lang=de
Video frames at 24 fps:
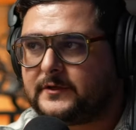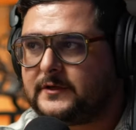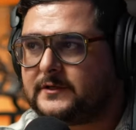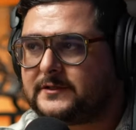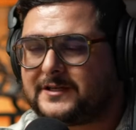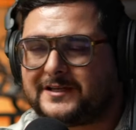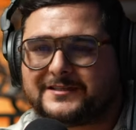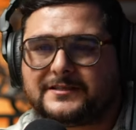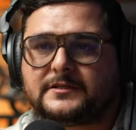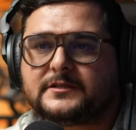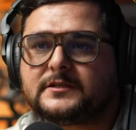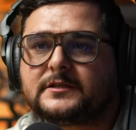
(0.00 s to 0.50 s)

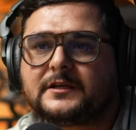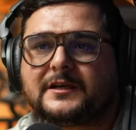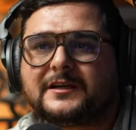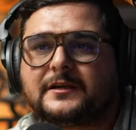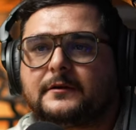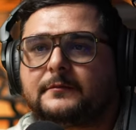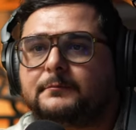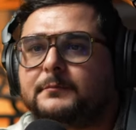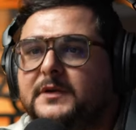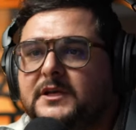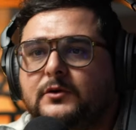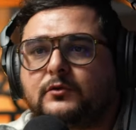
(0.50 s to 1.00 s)
Das ist
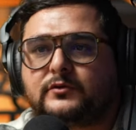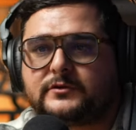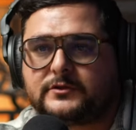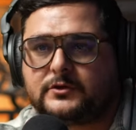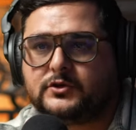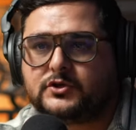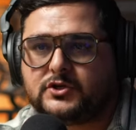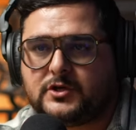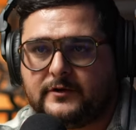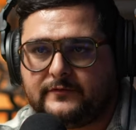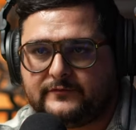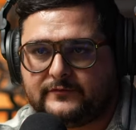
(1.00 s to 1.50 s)

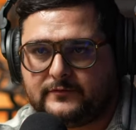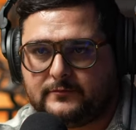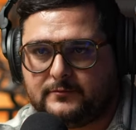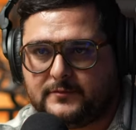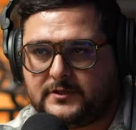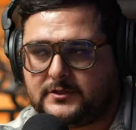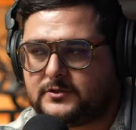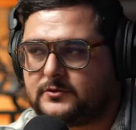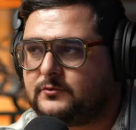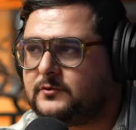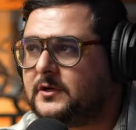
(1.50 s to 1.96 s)
Minusgeschäft für mich.